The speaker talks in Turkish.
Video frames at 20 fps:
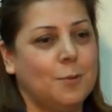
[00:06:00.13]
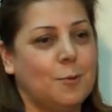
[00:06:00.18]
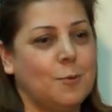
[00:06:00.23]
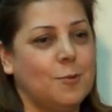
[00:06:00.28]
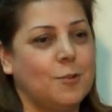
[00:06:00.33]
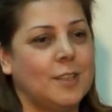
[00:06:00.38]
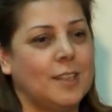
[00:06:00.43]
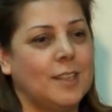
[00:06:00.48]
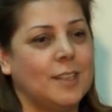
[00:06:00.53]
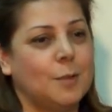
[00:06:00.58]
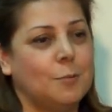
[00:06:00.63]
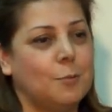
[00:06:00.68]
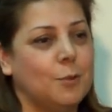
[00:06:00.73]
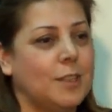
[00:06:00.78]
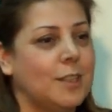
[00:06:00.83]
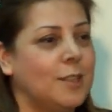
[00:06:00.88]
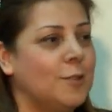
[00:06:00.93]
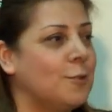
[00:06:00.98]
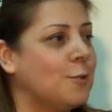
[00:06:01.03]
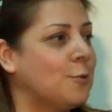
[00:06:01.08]
Öncelikle bu
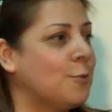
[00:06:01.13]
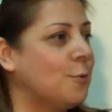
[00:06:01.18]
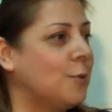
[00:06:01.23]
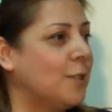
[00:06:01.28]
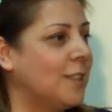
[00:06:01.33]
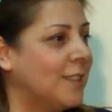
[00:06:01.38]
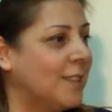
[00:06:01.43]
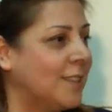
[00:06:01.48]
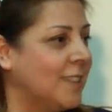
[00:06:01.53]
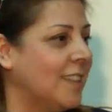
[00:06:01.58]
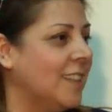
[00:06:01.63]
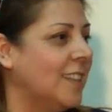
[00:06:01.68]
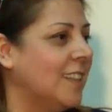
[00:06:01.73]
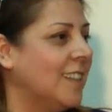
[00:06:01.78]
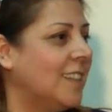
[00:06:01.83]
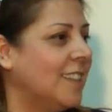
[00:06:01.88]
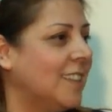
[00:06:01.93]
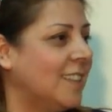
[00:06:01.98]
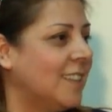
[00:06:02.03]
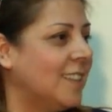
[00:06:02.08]
ikinci soruya
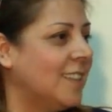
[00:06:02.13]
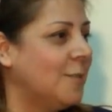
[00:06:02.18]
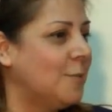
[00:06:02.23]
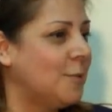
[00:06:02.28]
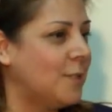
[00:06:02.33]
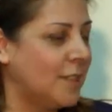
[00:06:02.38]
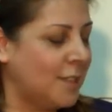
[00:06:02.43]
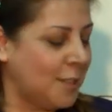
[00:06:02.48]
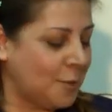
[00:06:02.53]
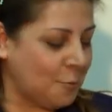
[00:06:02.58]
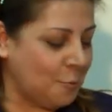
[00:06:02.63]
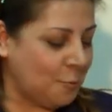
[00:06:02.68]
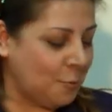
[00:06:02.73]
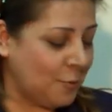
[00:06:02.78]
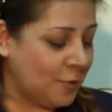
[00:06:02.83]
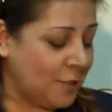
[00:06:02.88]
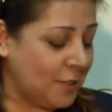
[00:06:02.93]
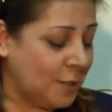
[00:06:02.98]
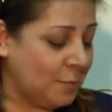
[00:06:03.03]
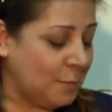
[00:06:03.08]
e, üzerinde
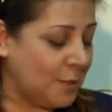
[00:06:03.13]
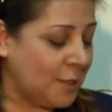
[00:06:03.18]
konuşalım